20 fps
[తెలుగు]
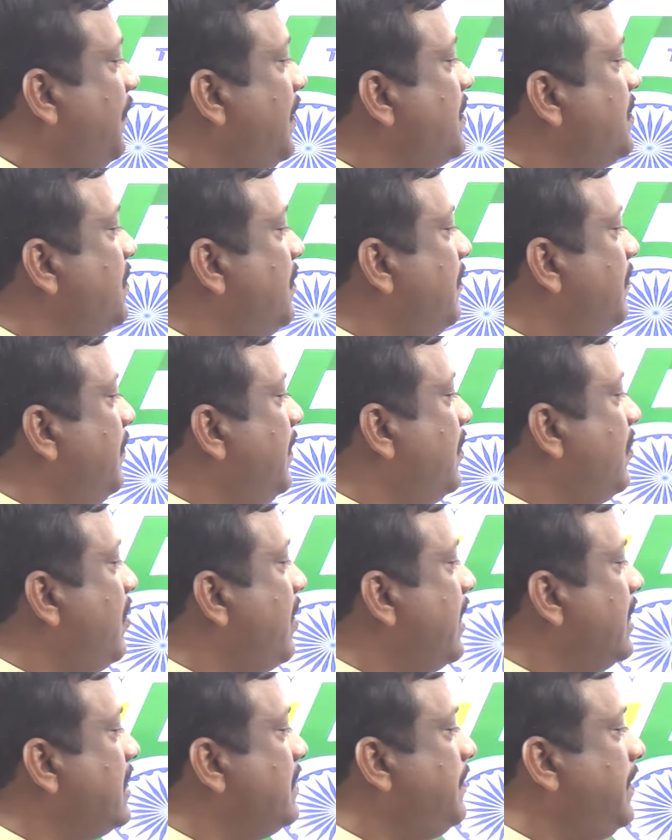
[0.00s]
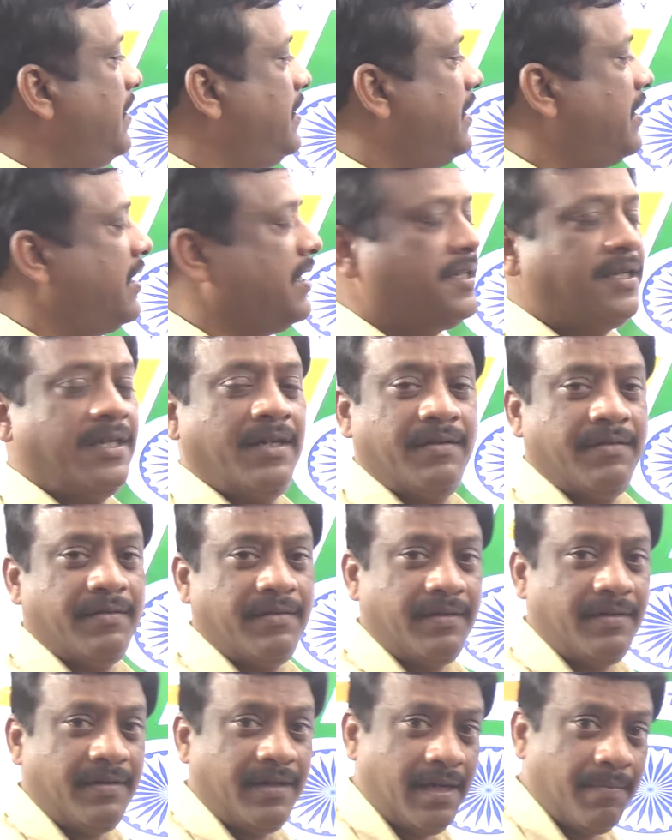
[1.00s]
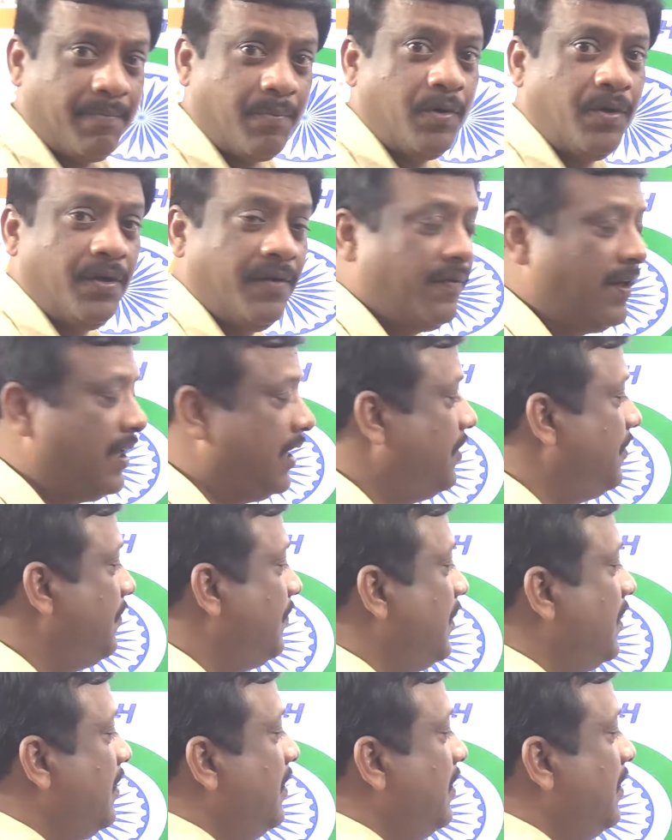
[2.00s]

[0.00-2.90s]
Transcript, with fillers: ఫీజు మీకు ఆర్ఎస్బి ఎడ్యుకేషన్ ఎప్పుడూ ఇవ్వలేదు